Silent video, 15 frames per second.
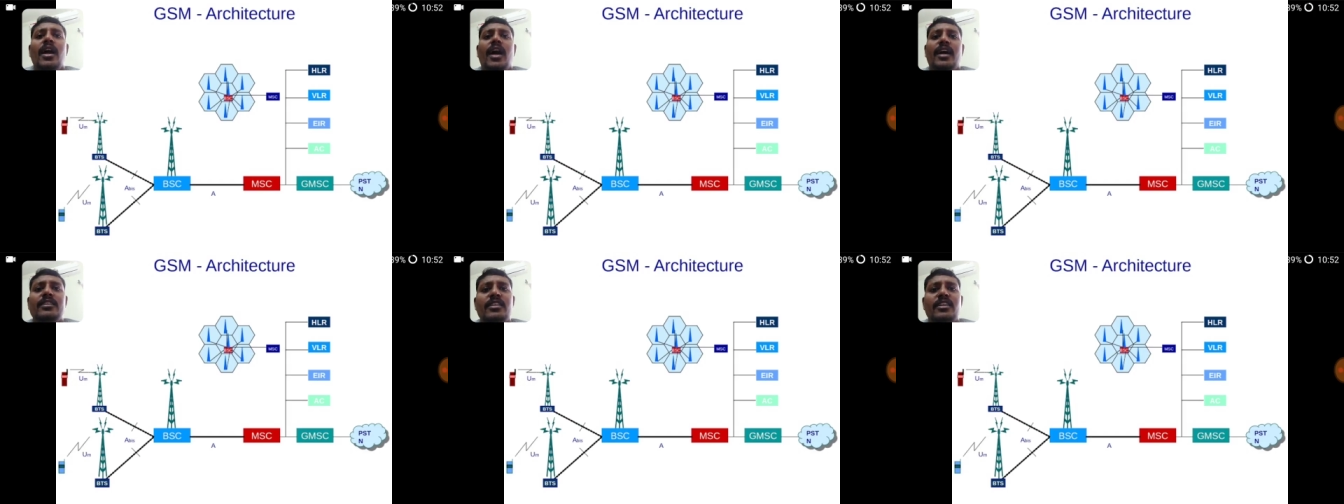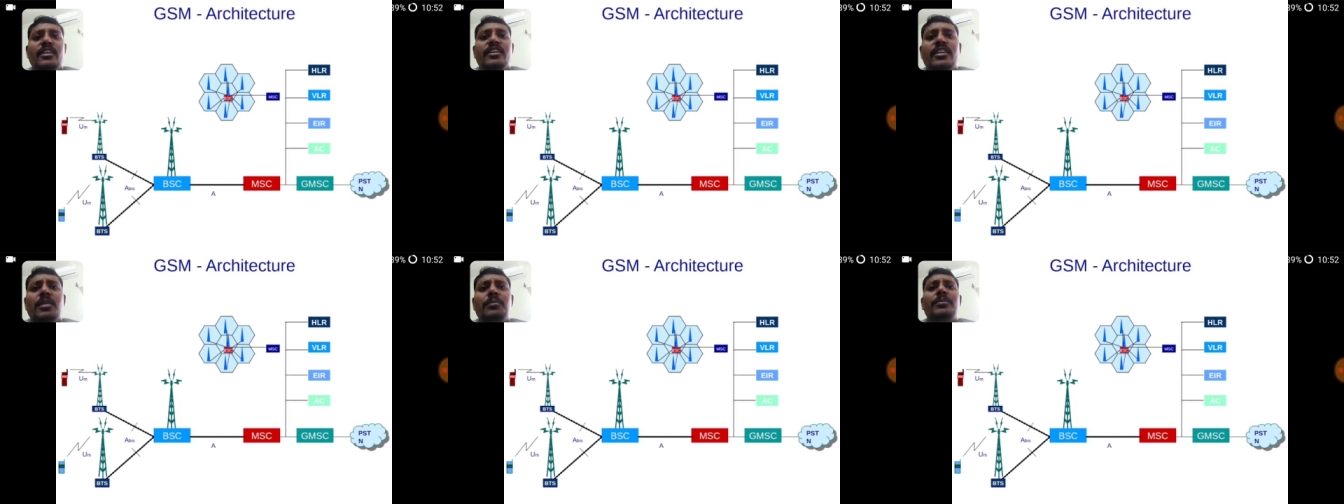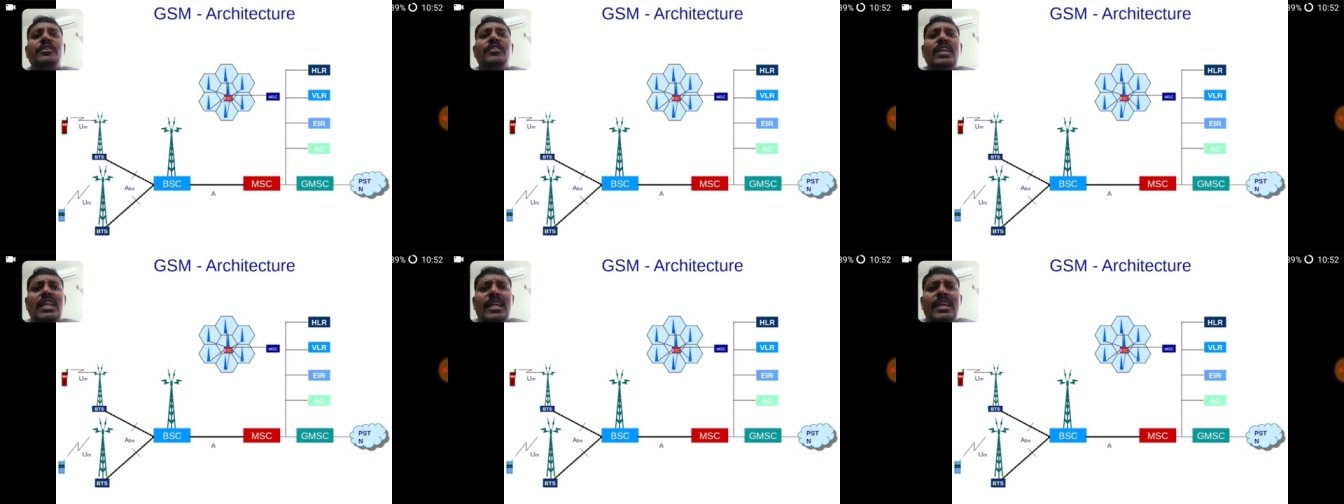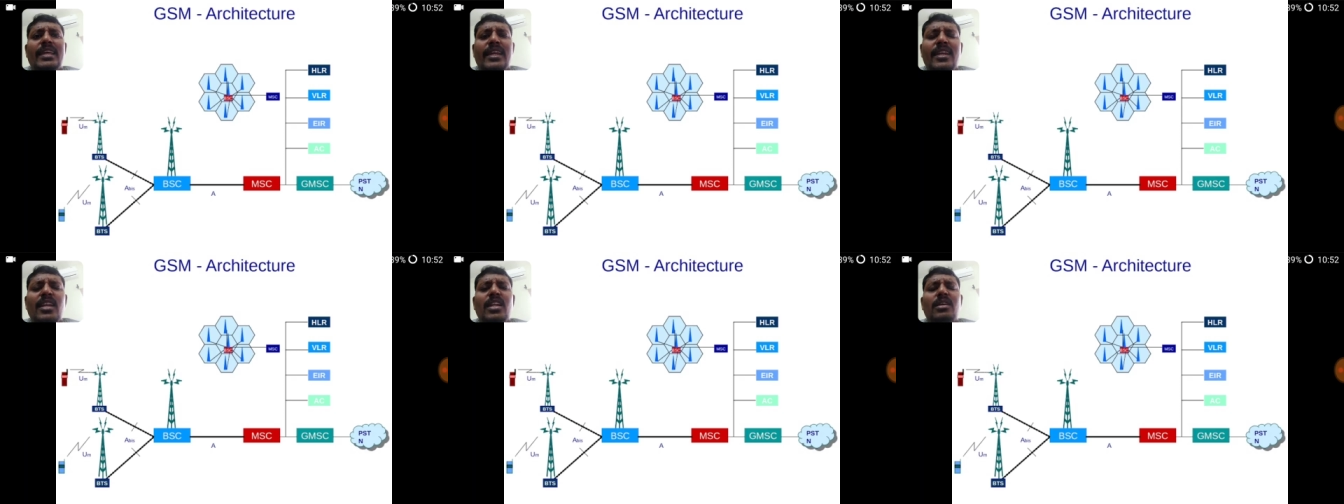அதுக்கு இன்டர்பிட்வேனில்
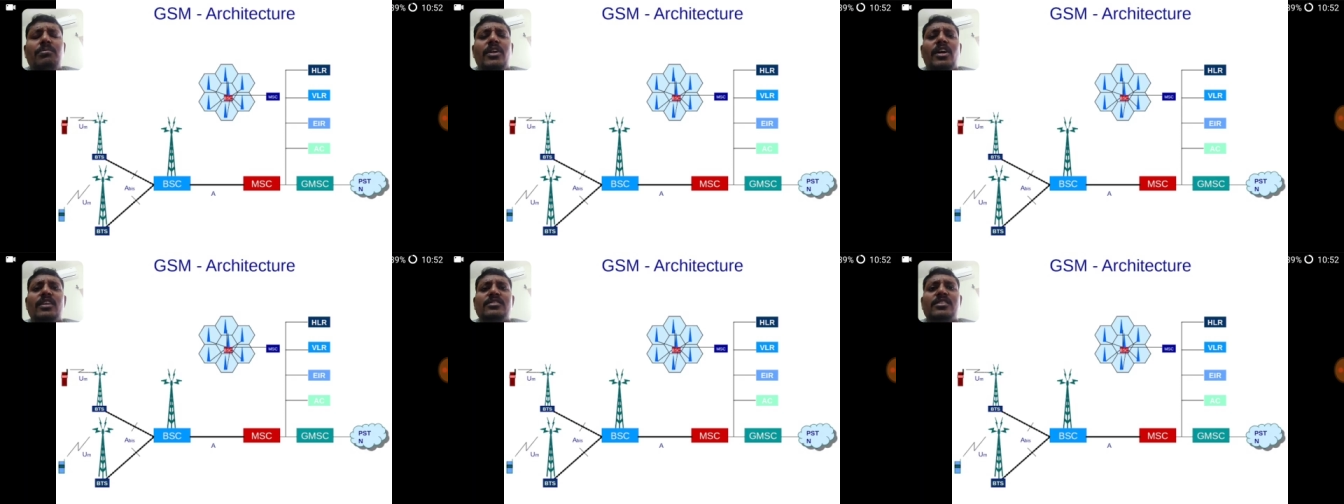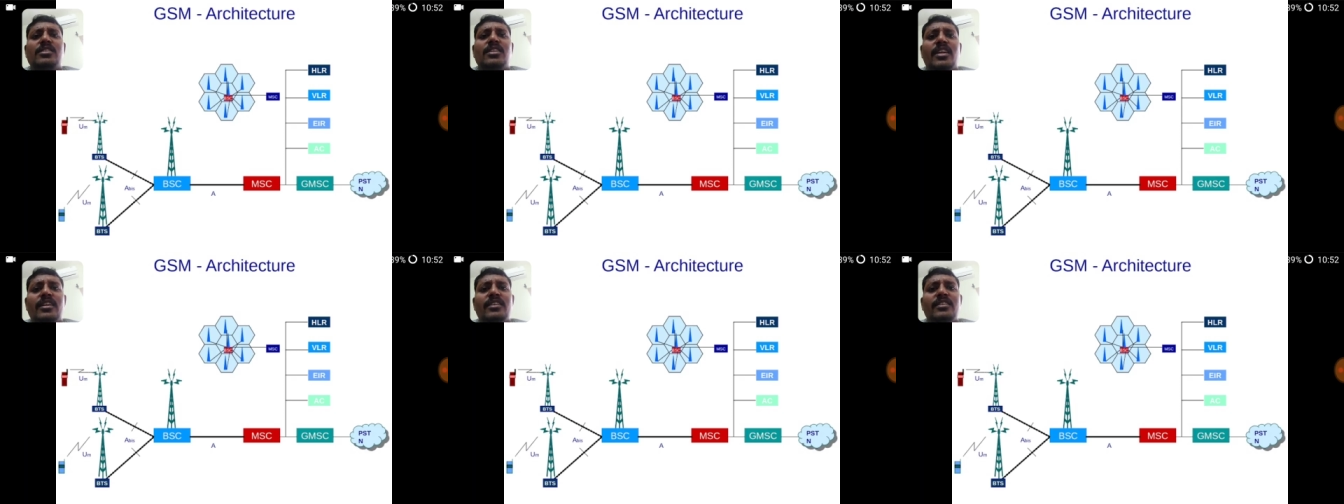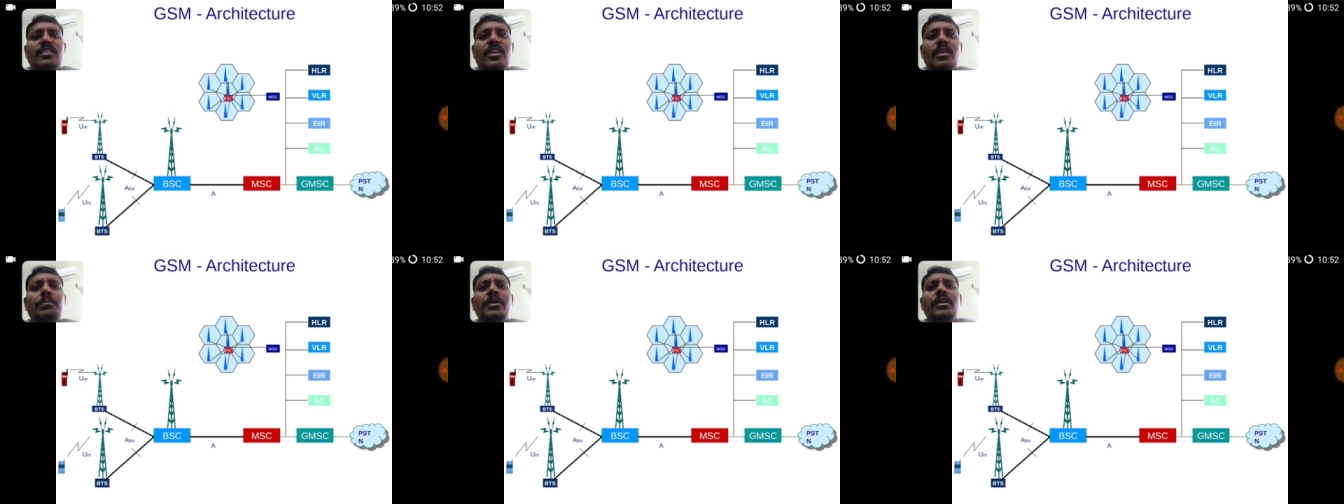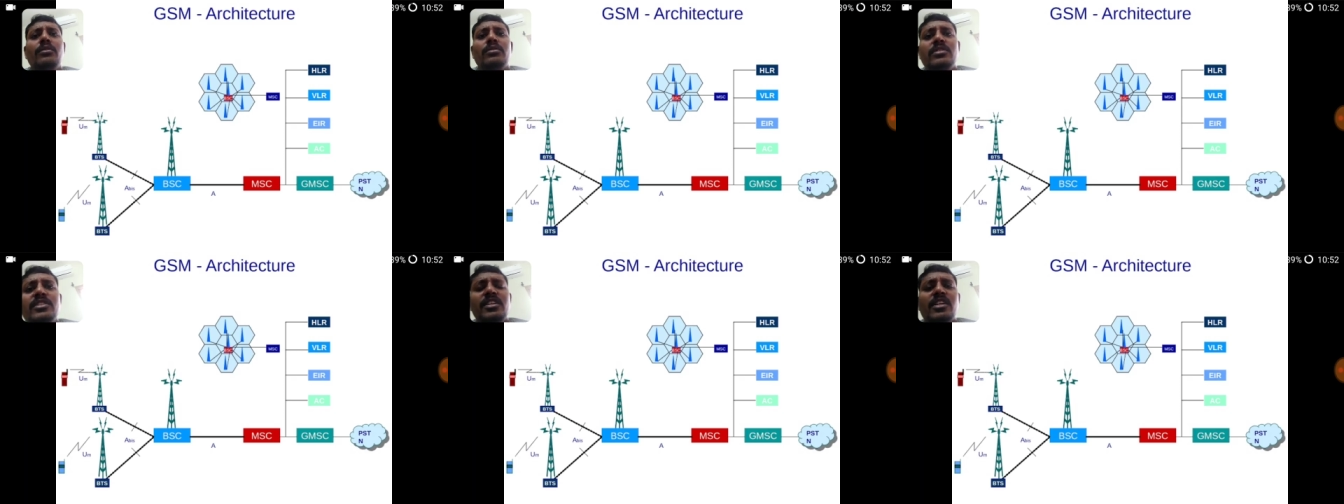என்னென்ன ப்ராசஸ் நடக்குது எப்படி
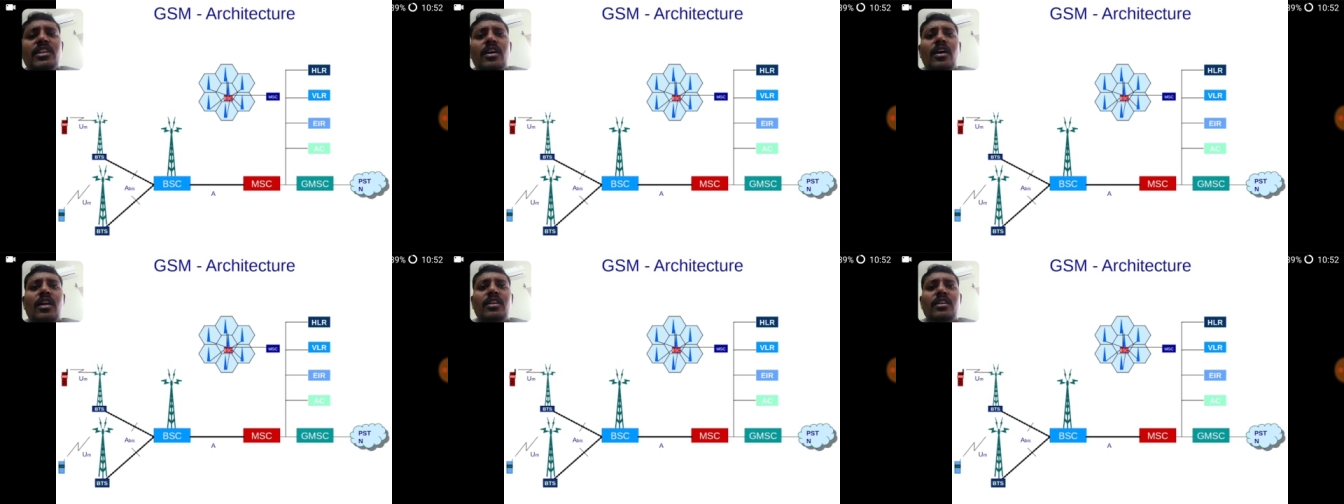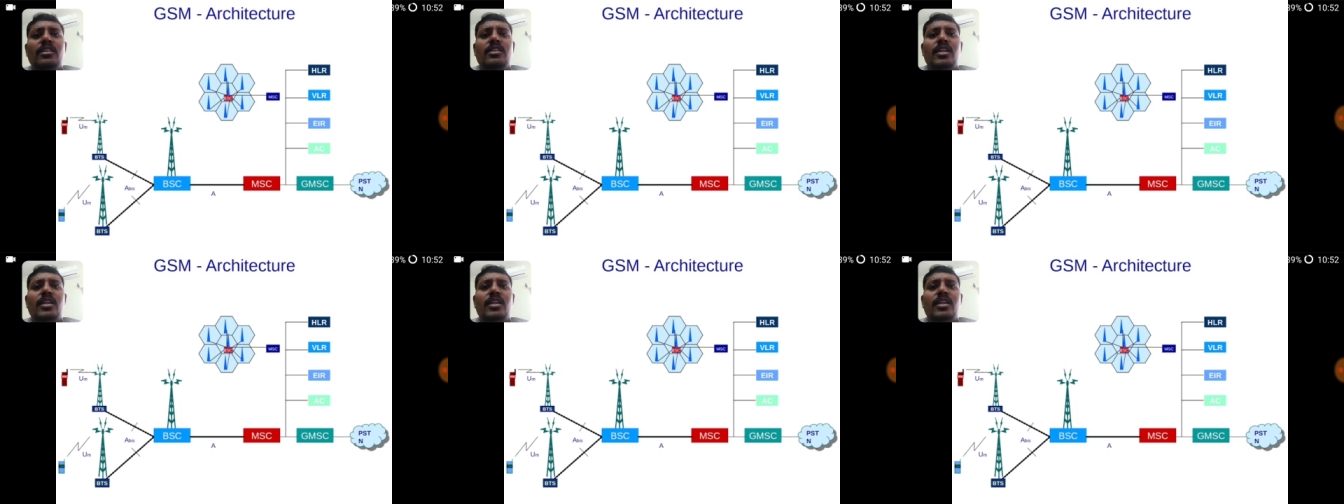வந்துட்டு கால்